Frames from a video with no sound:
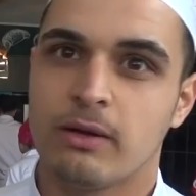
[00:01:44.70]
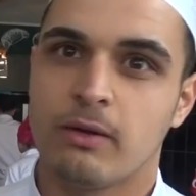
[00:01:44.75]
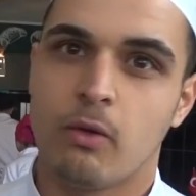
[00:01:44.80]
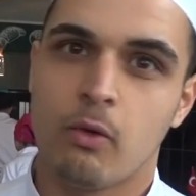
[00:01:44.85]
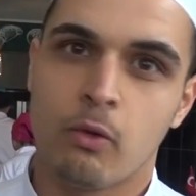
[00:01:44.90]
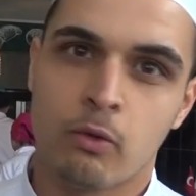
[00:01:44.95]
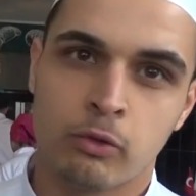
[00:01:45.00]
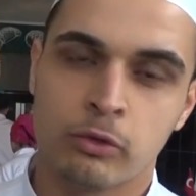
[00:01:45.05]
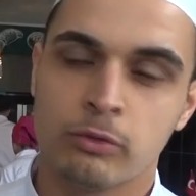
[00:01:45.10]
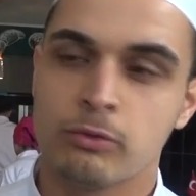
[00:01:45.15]

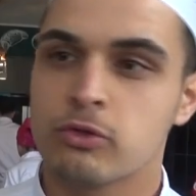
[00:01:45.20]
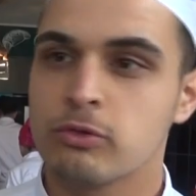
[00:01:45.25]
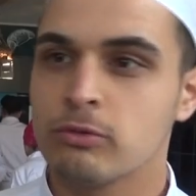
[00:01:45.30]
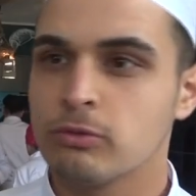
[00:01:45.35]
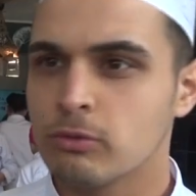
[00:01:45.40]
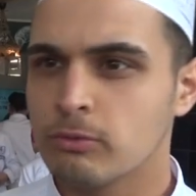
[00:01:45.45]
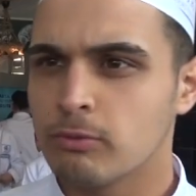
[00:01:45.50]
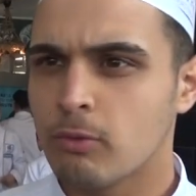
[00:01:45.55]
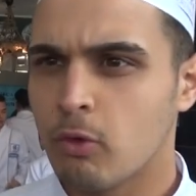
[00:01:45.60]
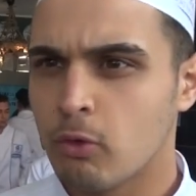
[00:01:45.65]

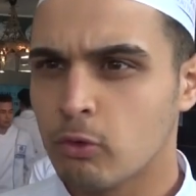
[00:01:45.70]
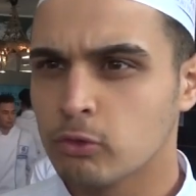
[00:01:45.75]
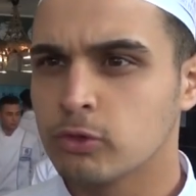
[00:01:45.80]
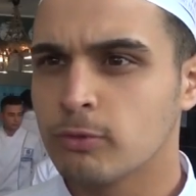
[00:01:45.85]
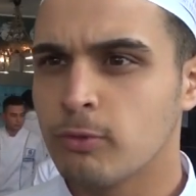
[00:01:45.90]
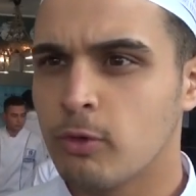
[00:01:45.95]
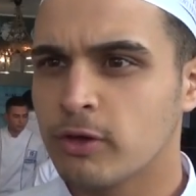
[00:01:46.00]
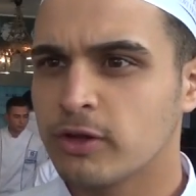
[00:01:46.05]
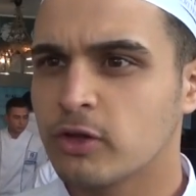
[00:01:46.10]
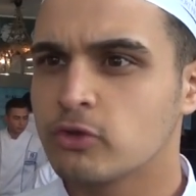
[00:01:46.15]
Okulumuzun
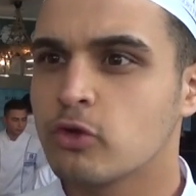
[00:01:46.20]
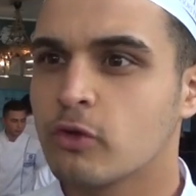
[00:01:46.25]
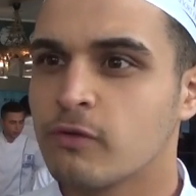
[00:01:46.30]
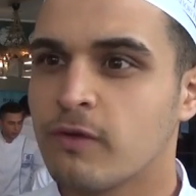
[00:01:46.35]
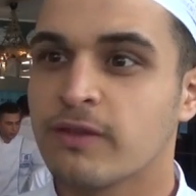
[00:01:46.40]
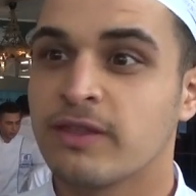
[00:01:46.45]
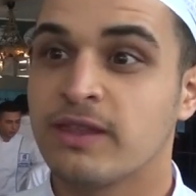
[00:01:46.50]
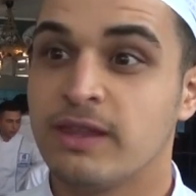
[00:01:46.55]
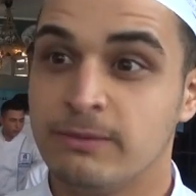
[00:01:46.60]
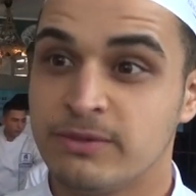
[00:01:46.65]
olduğu bölgede çok
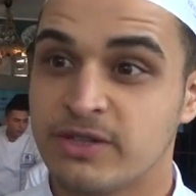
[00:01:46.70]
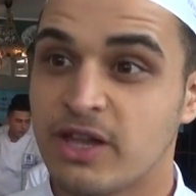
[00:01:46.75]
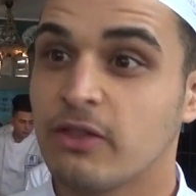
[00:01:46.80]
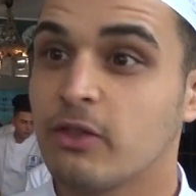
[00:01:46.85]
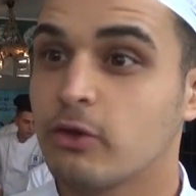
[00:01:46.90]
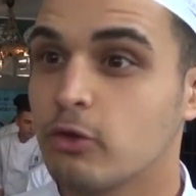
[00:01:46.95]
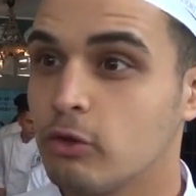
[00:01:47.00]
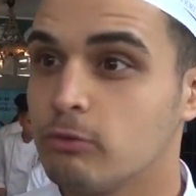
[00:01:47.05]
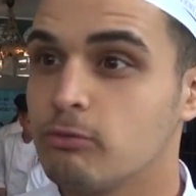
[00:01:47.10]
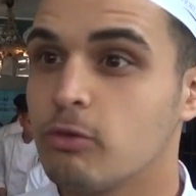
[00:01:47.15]
fazla
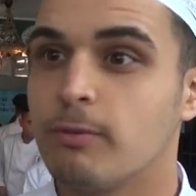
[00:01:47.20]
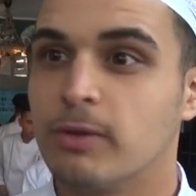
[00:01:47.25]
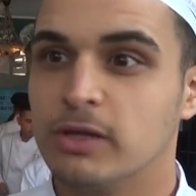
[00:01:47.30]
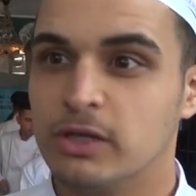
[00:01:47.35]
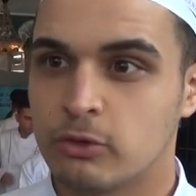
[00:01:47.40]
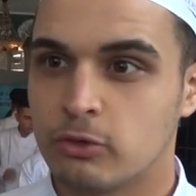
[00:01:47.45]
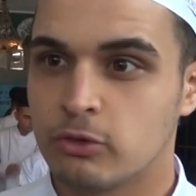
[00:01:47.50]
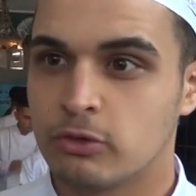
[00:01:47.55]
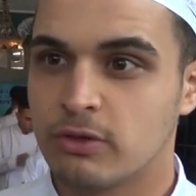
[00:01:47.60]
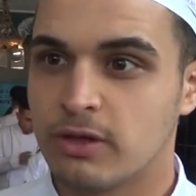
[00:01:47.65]
imkanlar olmuyor
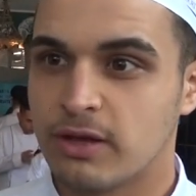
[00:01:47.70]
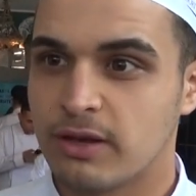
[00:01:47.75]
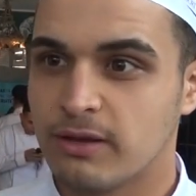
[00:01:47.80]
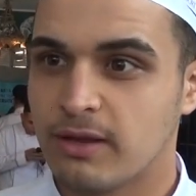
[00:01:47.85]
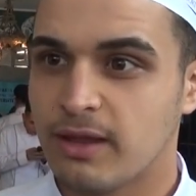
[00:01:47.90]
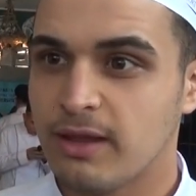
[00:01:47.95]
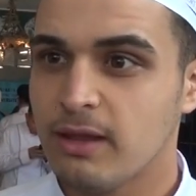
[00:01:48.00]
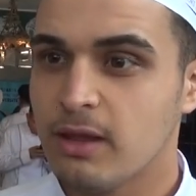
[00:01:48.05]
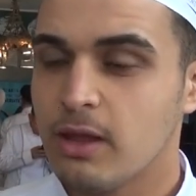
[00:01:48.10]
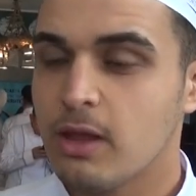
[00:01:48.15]
balık
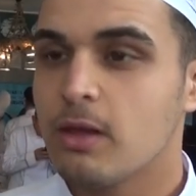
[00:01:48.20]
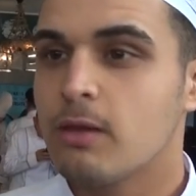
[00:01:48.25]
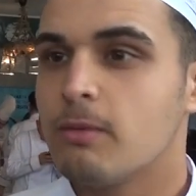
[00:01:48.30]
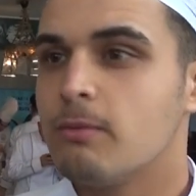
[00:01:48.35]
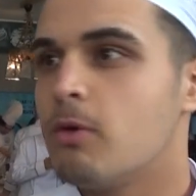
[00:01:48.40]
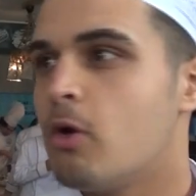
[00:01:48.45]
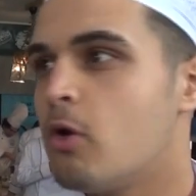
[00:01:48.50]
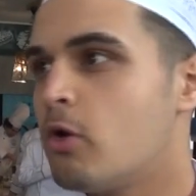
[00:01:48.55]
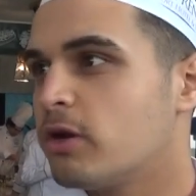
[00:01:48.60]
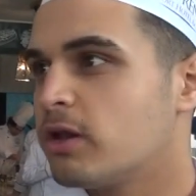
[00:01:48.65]
ürünlerinde.
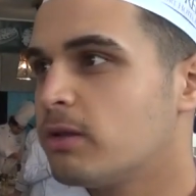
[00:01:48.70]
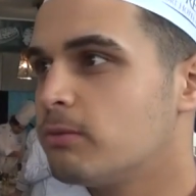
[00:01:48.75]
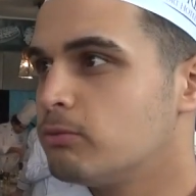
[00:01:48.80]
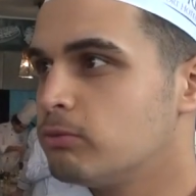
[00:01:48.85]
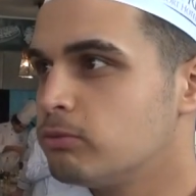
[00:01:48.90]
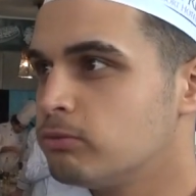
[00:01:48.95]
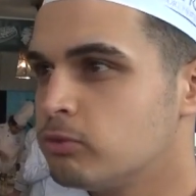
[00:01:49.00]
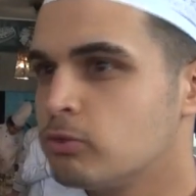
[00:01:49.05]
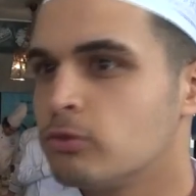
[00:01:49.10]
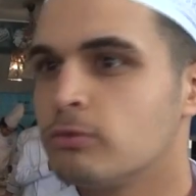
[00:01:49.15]
Örneğin
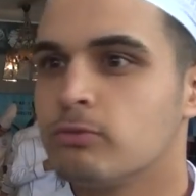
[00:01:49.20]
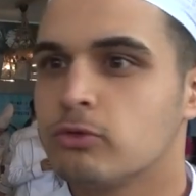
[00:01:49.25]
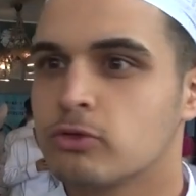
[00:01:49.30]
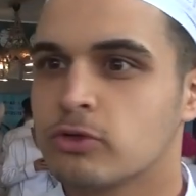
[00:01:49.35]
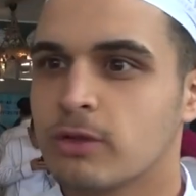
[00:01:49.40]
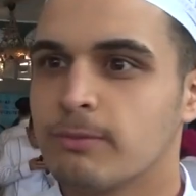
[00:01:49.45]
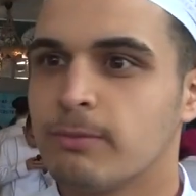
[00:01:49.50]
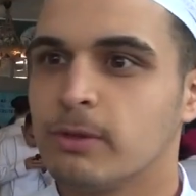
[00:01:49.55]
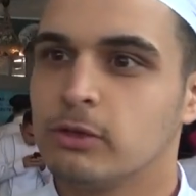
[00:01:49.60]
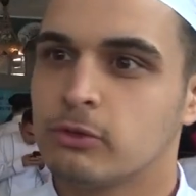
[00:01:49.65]
bugün
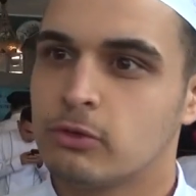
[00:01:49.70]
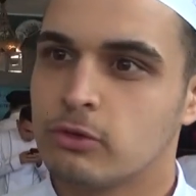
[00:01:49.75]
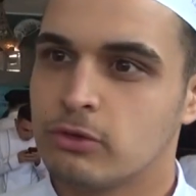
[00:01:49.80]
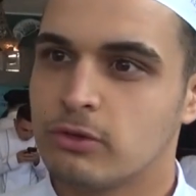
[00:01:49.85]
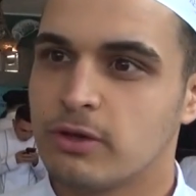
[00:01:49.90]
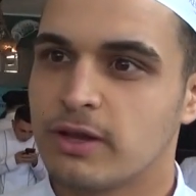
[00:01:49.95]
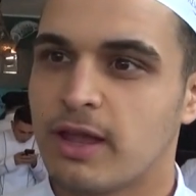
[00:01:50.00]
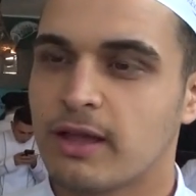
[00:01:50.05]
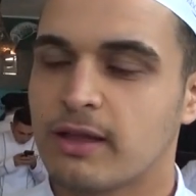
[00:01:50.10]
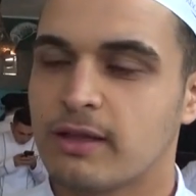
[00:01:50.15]
burada balık
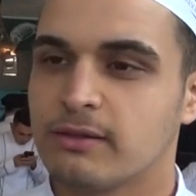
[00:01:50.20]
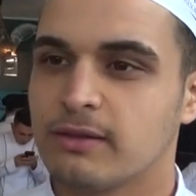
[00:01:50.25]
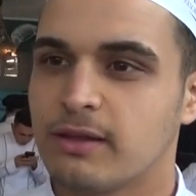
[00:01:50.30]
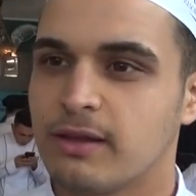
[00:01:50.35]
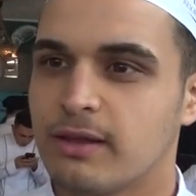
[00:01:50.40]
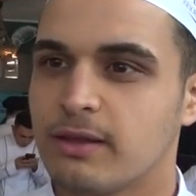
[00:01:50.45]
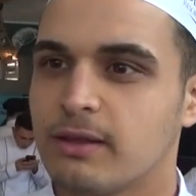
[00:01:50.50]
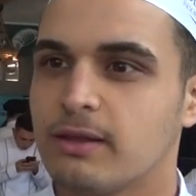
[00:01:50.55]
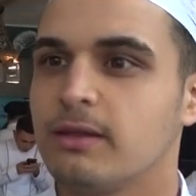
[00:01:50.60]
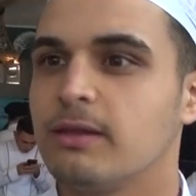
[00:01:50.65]
ürünleri
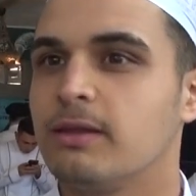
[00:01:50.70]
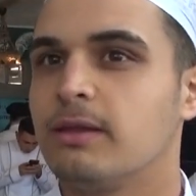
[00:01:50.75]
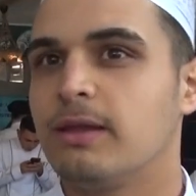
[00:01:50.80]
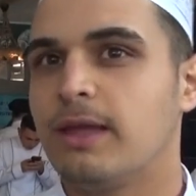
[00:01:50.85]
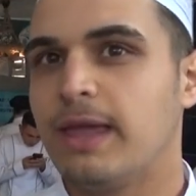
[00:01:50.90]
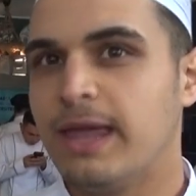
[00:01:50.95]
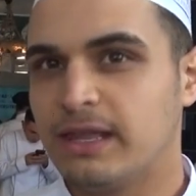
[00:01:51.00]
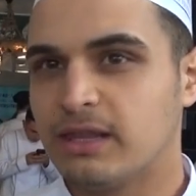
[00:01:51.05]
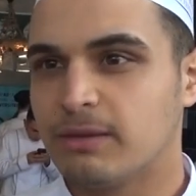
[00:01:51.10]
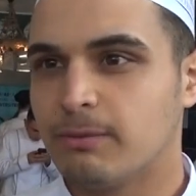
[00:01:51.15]
hakkında
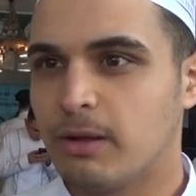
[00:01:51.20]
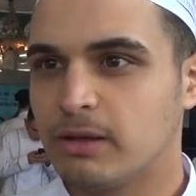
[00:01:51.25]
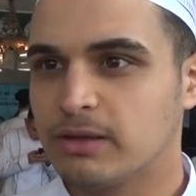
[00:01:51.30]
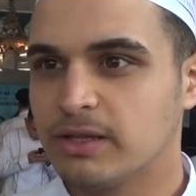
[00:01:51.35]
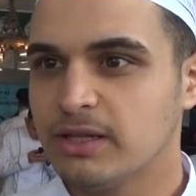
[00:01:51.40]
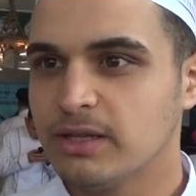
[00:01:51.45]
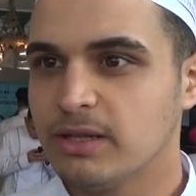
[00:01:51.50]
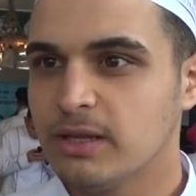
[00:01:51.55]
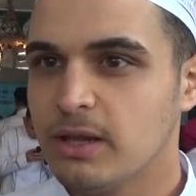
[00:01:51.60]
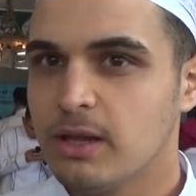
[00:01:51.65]
e, eğitim aldık.